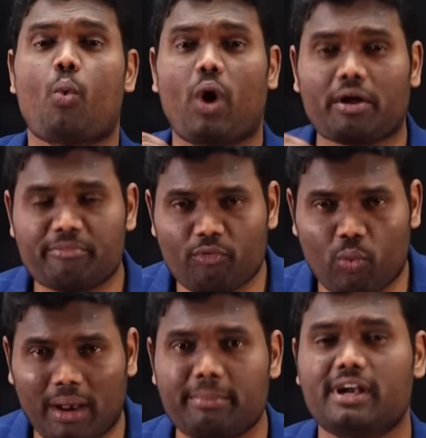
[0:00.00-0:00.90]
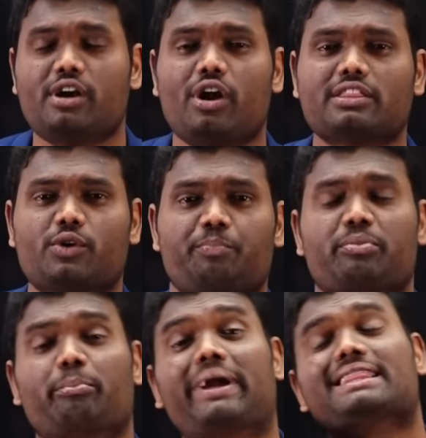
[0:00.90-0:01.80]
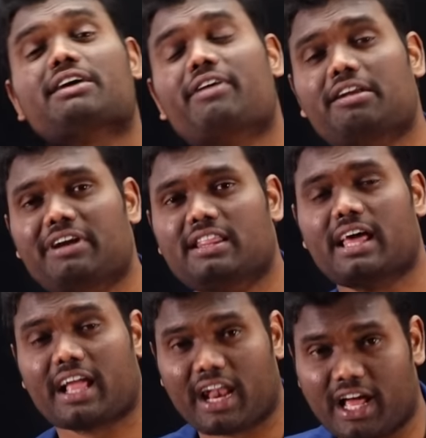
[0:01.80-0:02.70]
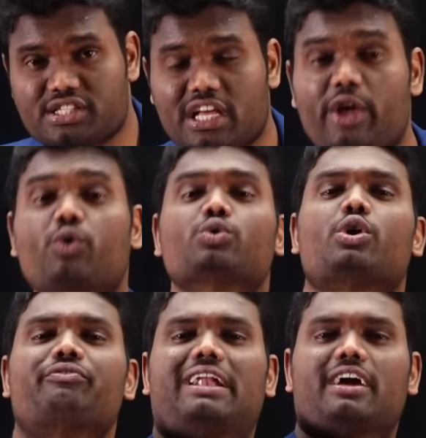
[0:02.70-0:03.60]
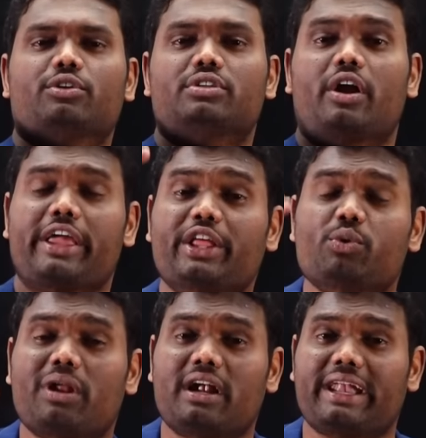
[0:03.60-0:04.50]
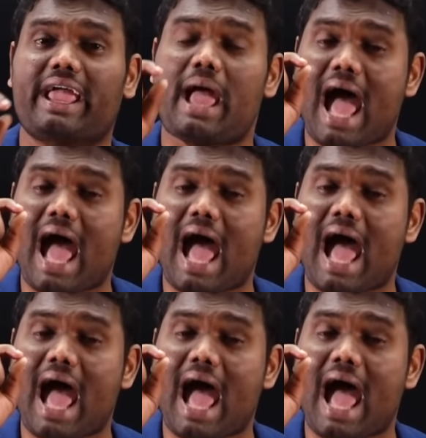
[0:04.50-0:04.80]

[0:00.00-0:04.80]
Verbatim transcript: ఒక వన్ మినిట్లో అతను మిగతా వాళ్ళు వెళ్ళిన దానికన్నా చాలా ఎక్కువ దూరం వెళ్ళగలుగుతాడు ఎందువలంటే